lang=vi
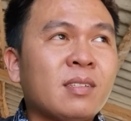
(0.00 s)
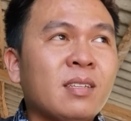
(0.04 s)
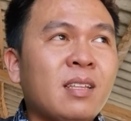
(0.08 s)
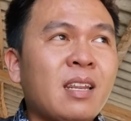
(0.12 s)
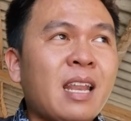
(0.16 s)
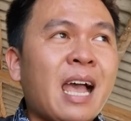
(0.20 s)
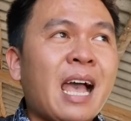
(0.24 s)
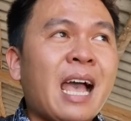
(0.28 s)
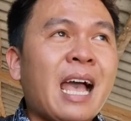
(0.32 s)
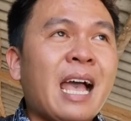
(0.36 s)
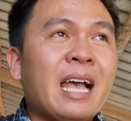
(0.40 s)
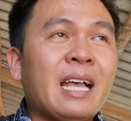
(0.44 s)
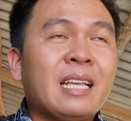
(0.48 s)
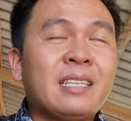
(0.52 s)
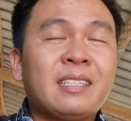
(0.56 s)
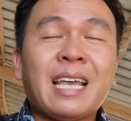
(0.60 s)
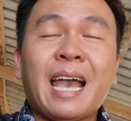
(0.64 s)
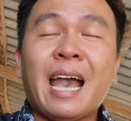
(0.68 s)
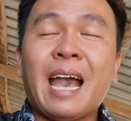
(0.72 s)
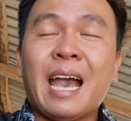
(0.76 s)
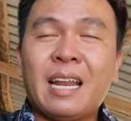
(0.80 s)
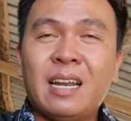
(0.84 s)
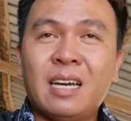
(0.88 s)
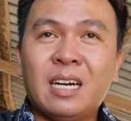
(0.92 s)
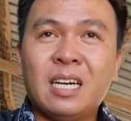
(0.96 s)
là
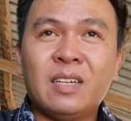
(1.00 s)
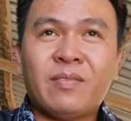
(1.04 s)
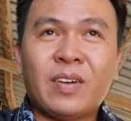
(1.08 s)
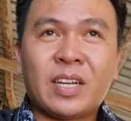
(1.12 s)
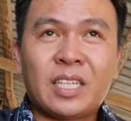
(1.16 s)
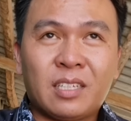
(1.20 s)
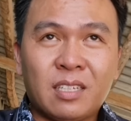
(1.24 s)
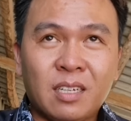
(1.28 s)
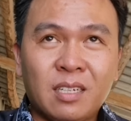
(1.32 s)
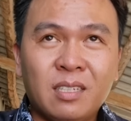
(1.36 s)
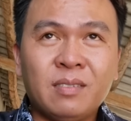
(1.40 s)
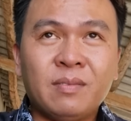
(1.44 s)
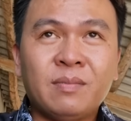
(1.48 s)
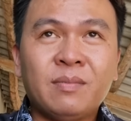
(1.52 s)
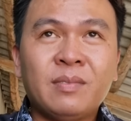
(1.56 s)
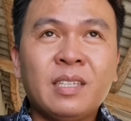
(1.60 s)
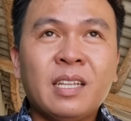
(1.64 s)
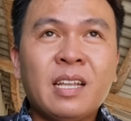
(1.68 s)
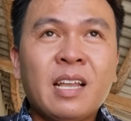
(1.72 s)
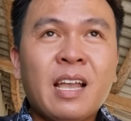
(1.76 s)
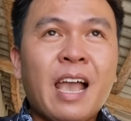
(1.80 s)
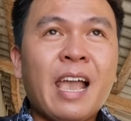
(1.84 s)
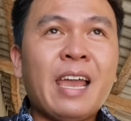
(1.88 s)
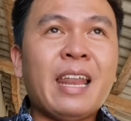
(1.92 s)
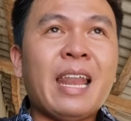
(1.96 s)
trả lời vật chứng
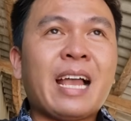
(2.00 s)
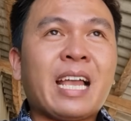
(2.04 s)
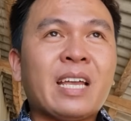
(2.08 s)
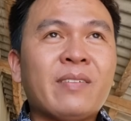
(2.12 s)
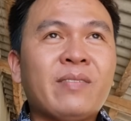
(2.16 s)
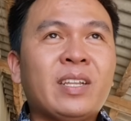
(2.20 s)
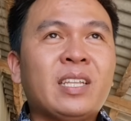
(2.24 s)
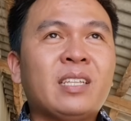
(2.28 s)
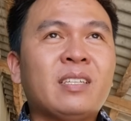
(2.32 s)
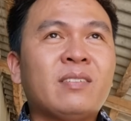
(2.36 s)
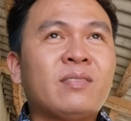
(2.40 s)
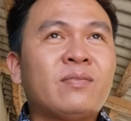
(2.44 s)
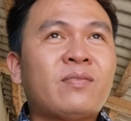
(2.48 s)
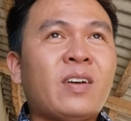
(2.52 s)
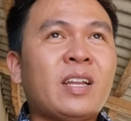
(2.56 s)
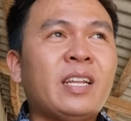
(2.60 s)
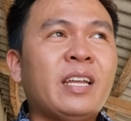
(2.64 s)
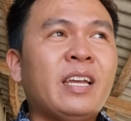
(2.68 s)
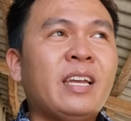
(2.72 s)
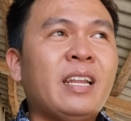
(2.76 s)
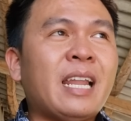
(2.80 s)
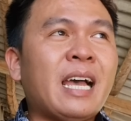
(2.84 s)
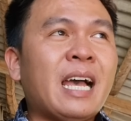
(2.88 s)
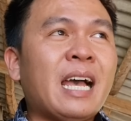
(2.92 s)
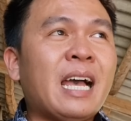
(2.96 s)
hay là cái vấn vấn
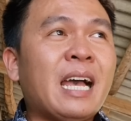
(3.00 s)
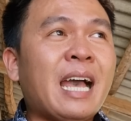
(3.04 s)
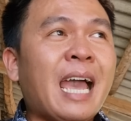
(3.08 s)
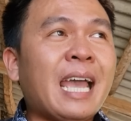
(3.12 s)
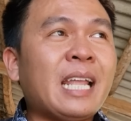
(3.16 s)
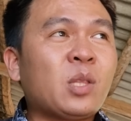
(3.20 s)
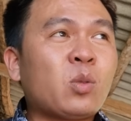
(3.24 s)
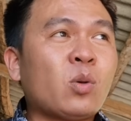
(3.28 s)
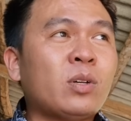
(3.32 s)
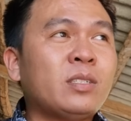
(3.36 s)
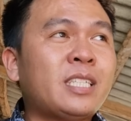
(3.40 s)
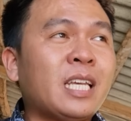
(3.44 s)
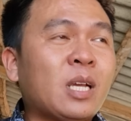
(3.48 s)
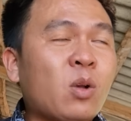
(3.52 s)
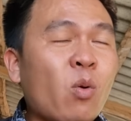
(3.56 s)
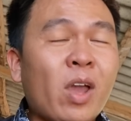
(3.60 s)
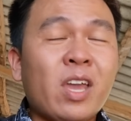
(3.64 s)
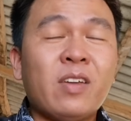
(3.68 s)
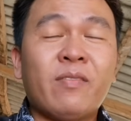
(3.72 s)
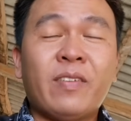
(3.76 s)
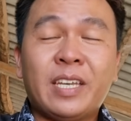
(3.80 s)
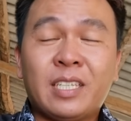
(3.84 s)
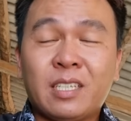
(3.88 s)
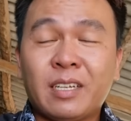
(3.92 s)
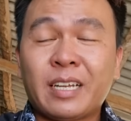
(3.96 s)
đề là anh Tuấn sẽ
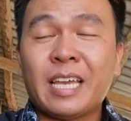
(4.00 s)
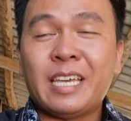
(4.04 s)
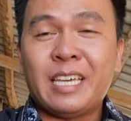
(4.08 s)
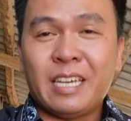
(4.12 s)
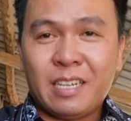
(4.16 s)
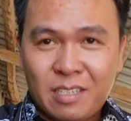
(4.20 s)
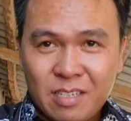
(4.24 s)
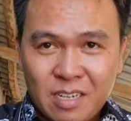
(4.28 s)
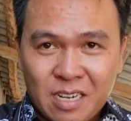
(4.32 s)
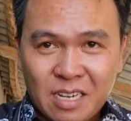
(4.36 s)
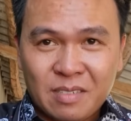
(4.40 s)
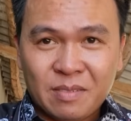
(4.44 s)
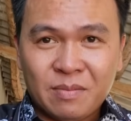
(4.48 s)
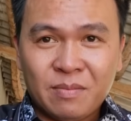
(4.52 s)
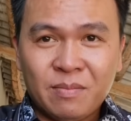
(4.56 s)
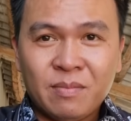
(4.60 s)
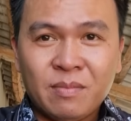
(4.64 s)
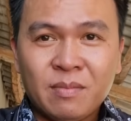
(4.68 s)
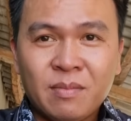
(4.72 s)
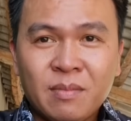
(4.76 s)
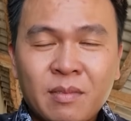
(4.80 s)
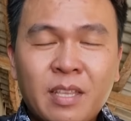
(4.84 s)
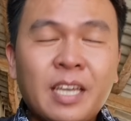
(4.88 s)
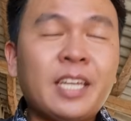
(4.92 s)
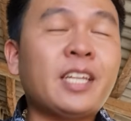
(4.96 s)
quay về dựng lại hiện trường
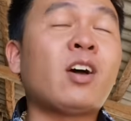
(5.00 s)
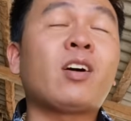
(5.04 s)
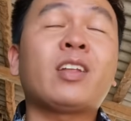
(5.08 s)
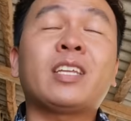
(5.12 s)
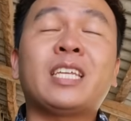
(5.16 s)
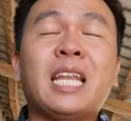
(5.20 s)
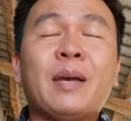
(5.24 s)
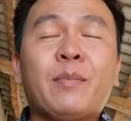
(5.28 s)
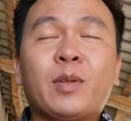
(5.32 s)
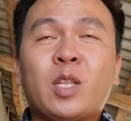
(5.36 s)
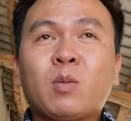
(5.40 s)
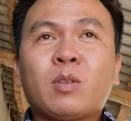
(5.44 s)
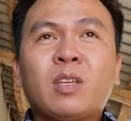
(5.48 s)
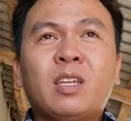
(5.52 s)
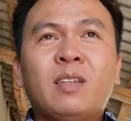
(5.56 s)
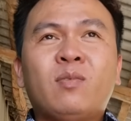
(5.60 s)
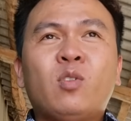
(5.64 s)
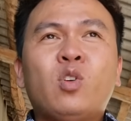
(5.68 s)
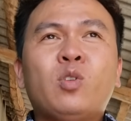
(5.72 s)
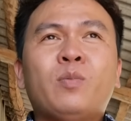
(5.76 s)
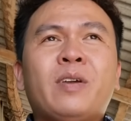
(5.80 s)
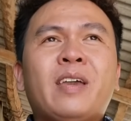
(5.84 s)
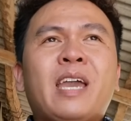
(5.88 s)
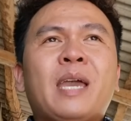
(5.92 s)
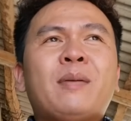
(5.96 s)
thì đó sẽ là một thông tin
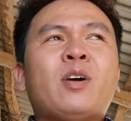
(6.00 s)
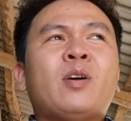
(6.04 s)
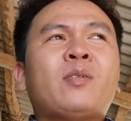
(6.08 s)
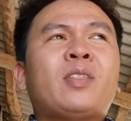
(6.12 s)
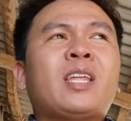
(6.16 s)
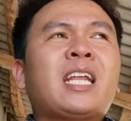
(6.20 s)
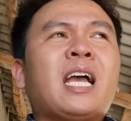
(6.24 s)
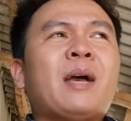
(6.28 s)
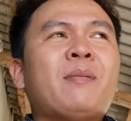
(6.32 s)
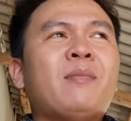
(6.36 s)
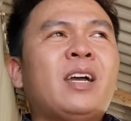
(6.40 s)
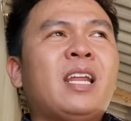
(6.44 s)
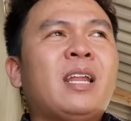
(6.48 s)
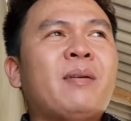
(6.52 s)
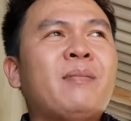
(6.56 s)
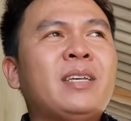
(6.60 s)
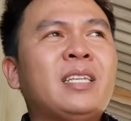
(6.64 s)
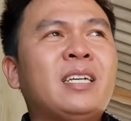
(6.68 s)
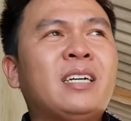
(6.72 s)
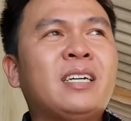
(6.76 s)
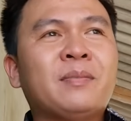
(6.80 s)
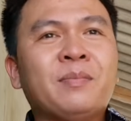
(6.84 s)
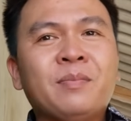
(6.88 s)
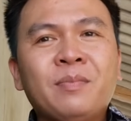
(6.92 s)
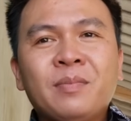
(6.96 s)
vui vì em nói tất cả mọi người là bây
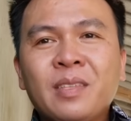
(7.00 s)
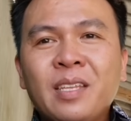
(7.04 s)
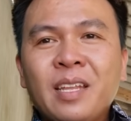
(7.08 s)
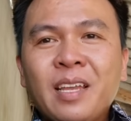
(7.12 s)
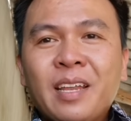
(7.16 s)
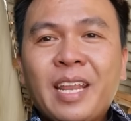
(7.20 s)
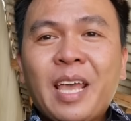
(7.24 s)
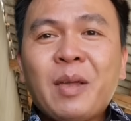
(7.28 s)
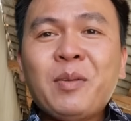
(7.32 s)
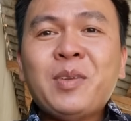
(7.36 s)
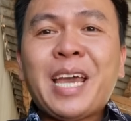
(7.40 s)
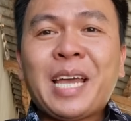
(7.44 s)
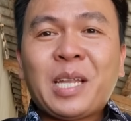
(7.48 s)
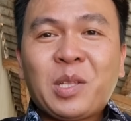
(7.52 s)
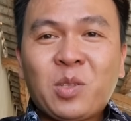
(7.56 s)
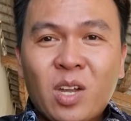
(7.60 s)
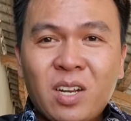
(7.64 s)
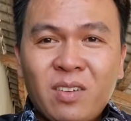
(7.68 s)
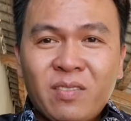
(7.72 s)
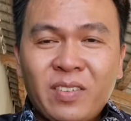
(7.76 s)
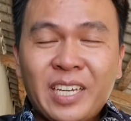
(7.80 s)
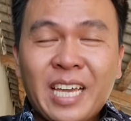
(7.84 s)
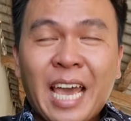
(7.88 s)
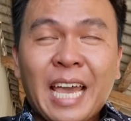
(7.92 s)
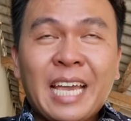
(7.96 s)
giờ nếu như anh
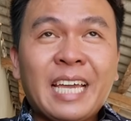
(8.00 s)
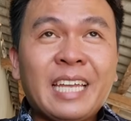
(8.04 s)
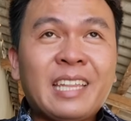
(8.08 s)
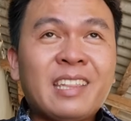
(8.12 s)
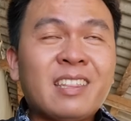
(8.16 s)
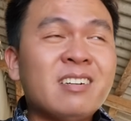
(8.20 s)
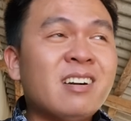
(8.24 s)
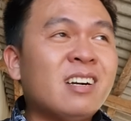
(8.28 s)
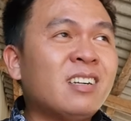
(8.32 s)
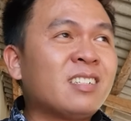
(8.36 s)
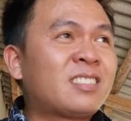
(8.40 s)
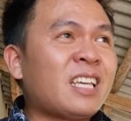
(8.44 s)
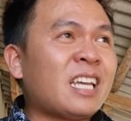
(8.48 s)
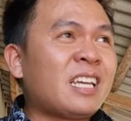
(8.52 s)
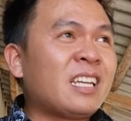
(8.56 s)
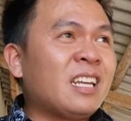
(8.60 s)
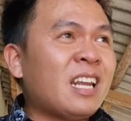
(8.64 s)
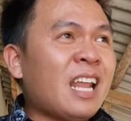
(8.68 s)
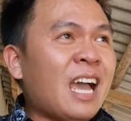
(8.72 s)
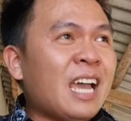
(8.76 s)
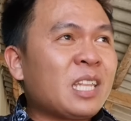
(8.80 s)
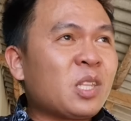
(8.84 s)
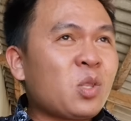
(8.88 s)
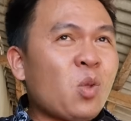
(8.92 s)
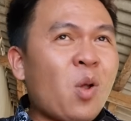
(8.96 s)
Tuấn về anh ấy tường trình
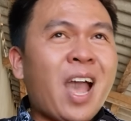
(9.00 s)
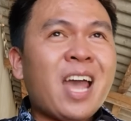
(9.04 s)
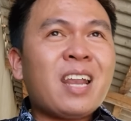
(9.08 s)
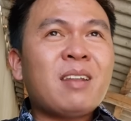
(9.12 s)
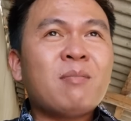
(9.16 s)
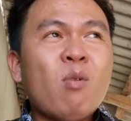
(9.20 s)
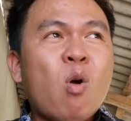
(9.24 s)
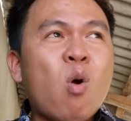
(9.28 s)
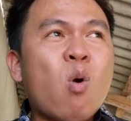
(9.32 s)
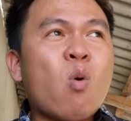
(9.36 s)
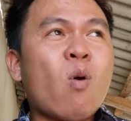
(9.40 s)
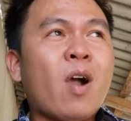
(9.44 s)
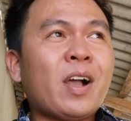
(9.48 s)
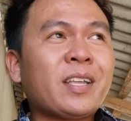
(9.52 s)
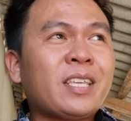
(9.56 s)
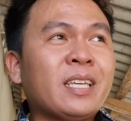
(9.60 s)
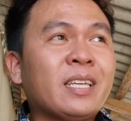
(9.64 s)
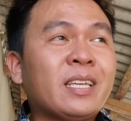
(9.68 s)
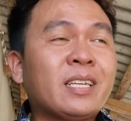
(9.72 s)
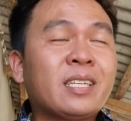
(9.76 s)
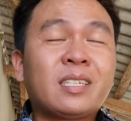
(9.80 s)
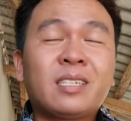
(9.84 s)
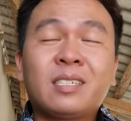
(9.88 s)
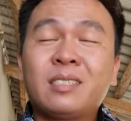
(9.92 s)
lại toàn bộ quá trình